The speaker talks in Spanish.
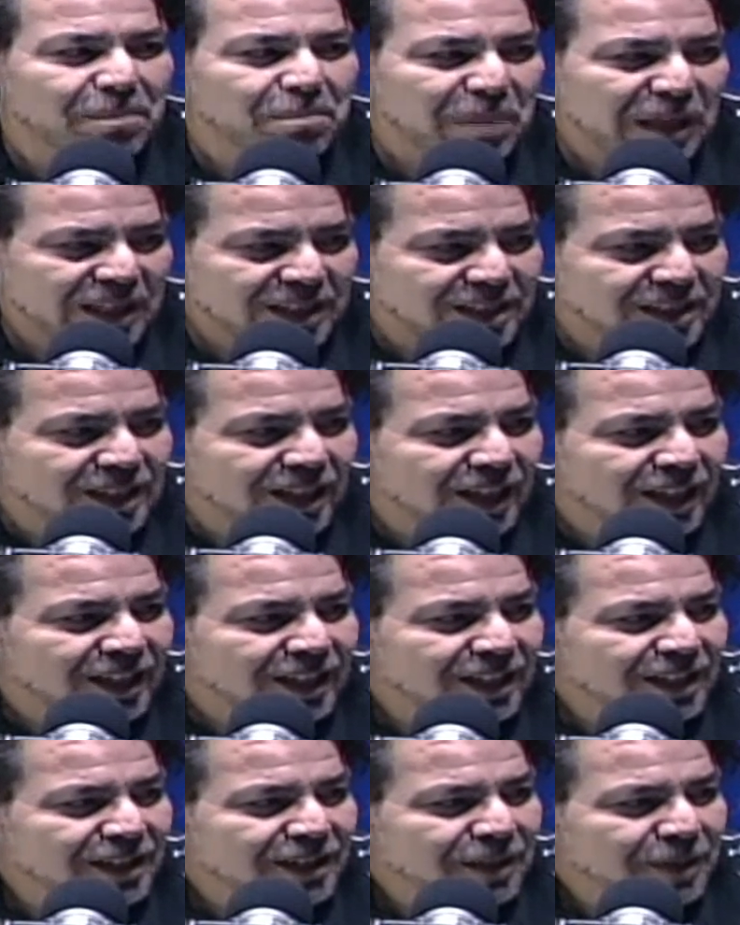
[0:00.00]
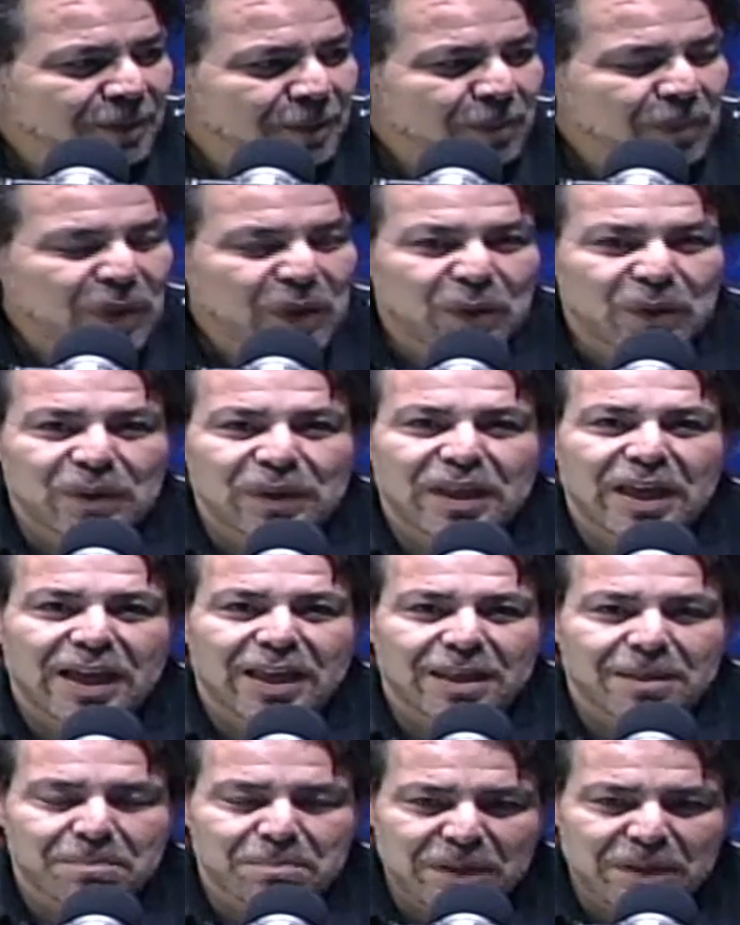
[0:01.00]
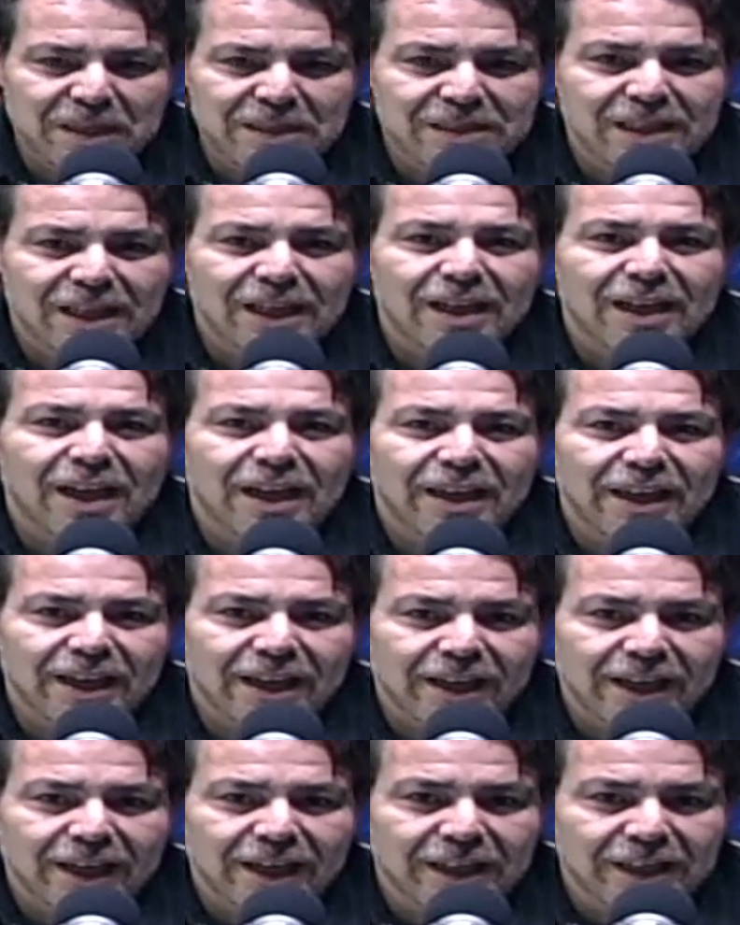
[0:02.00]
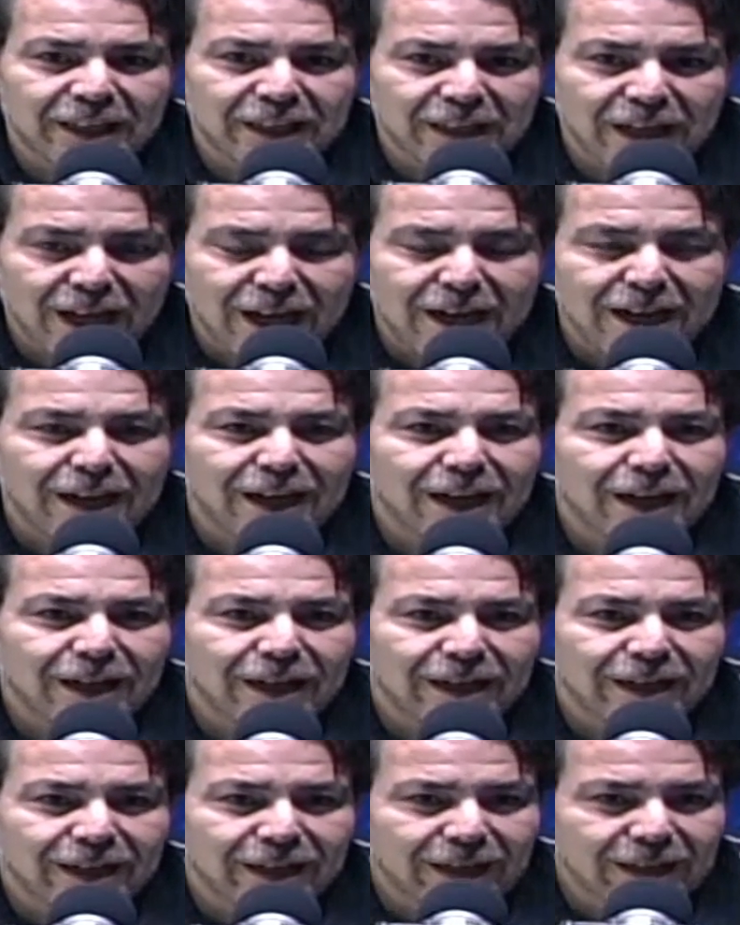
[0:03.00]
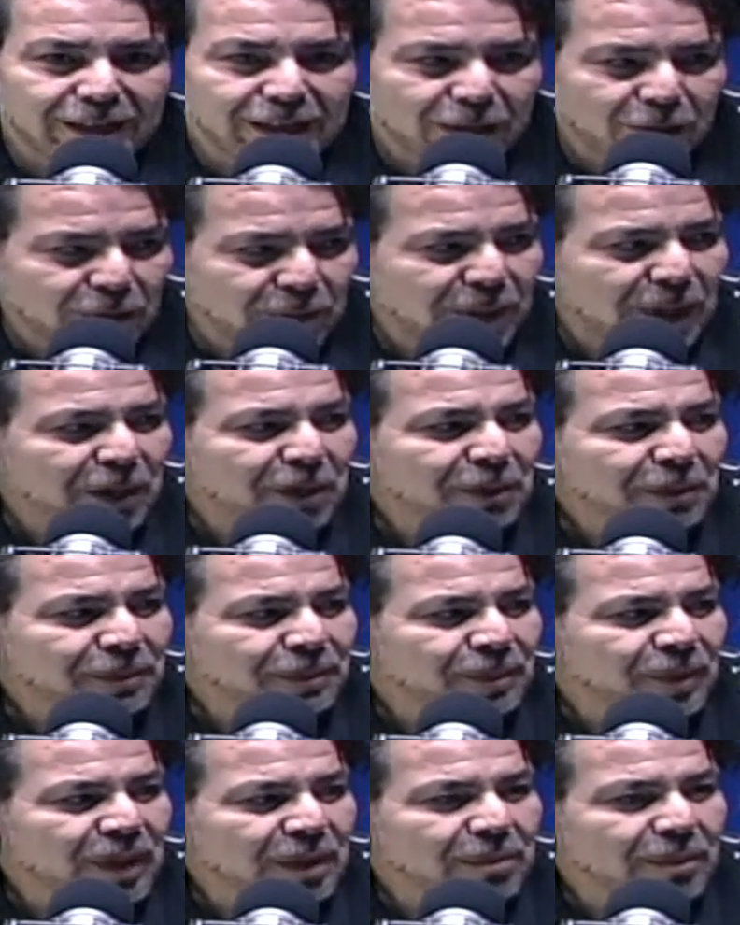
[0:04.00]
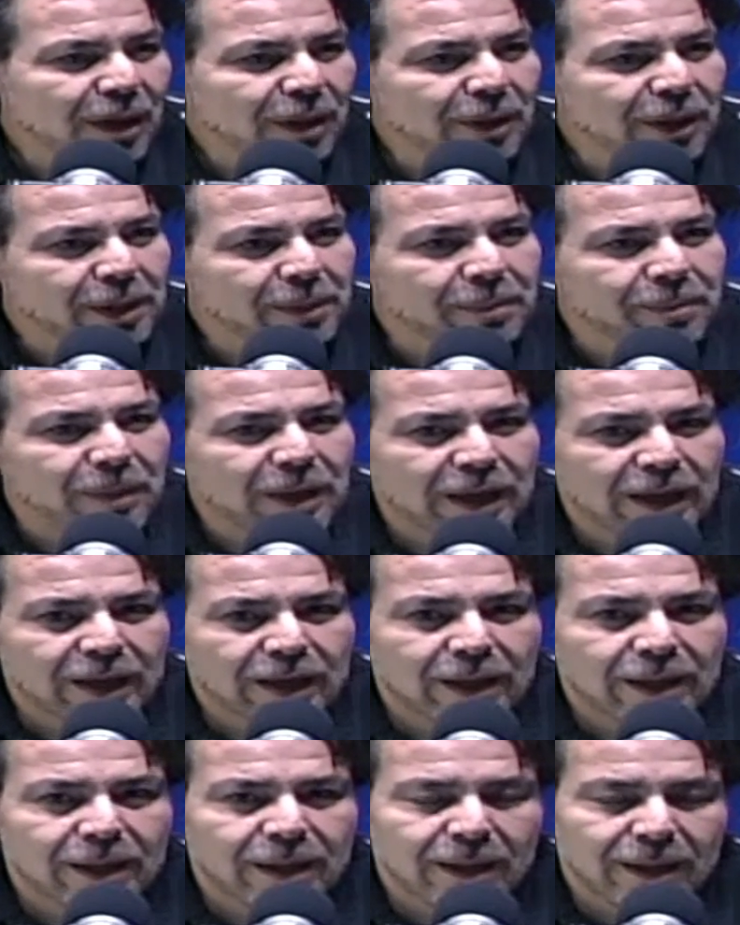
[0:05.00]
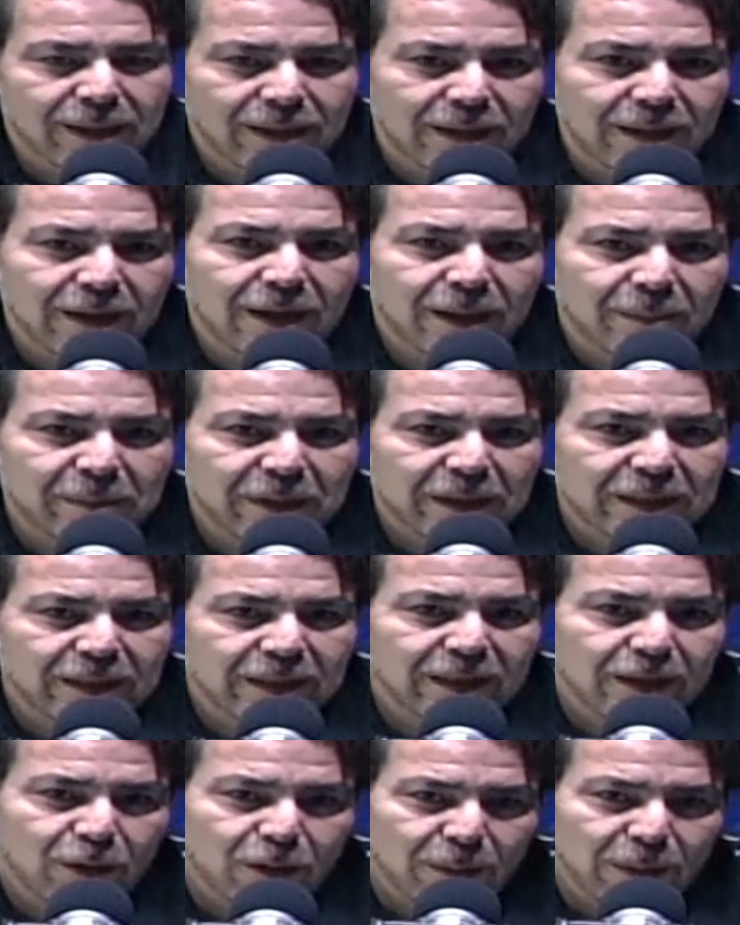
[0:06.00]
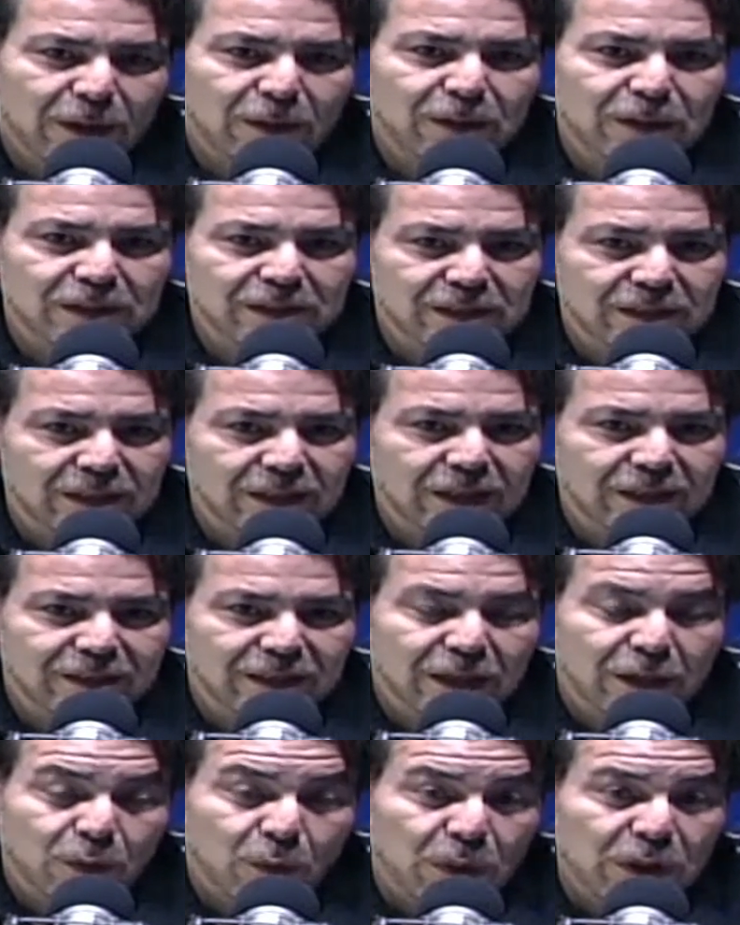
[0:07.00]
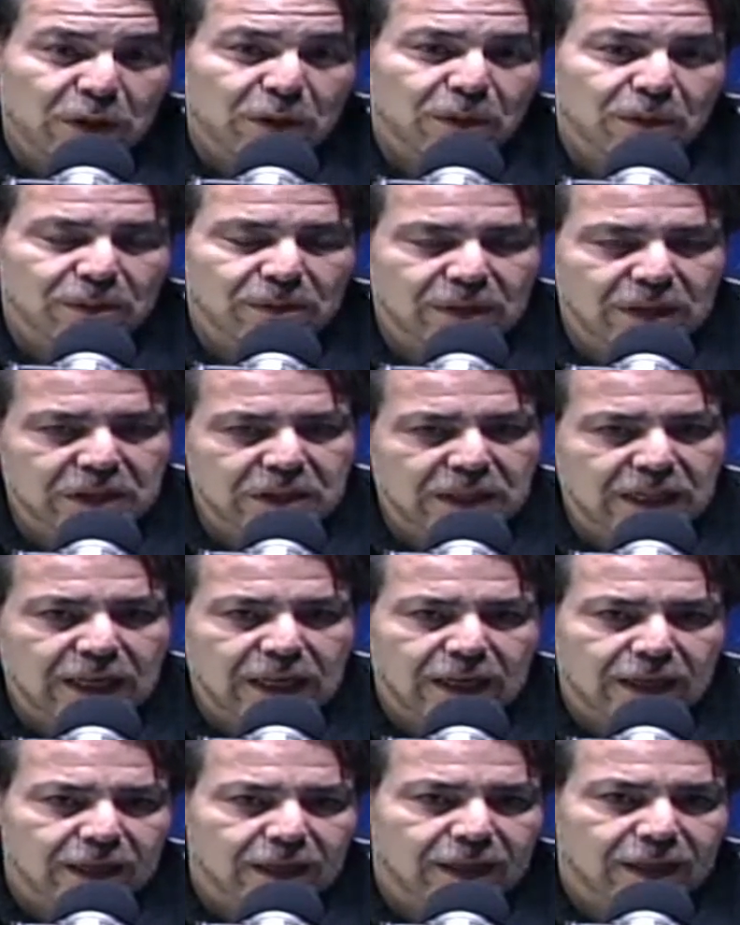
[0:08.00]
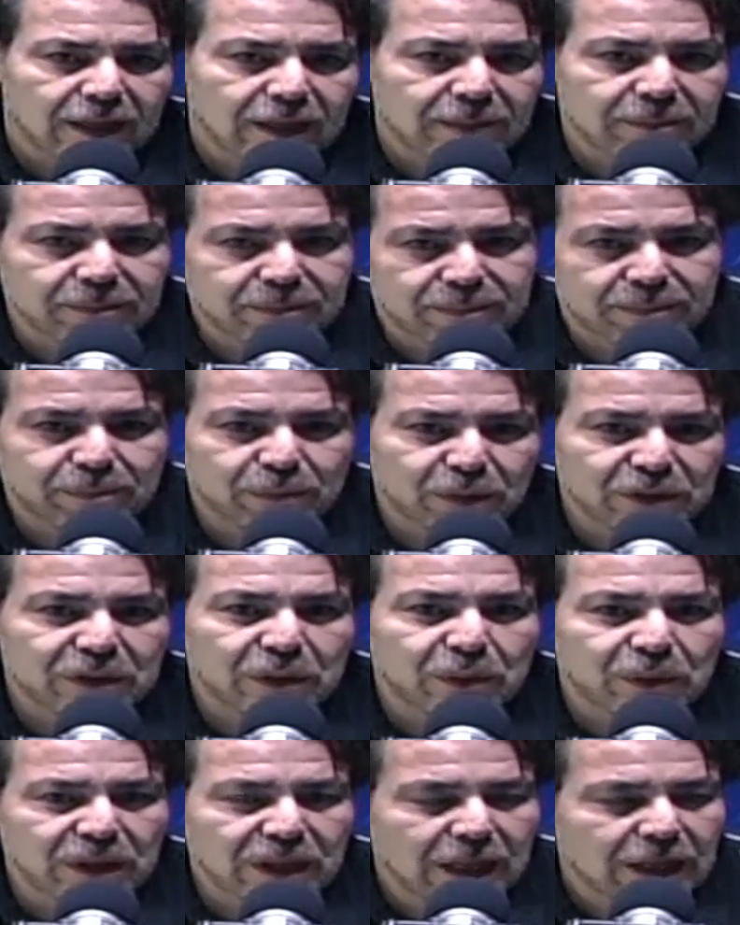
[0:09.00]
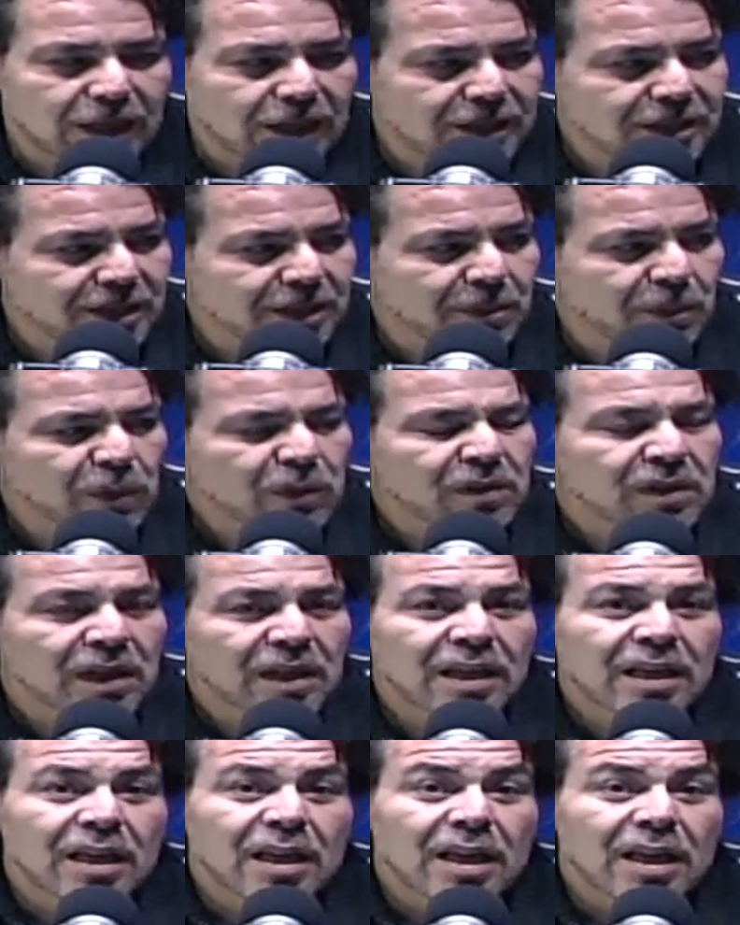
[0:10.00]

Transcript: de pista. Perfecto. de pista, allá en Cajititlán, en el, Trióvalo. Va a haber eh, la parte del óvalo del, circuito con una chicana que por seguridad la hicimos.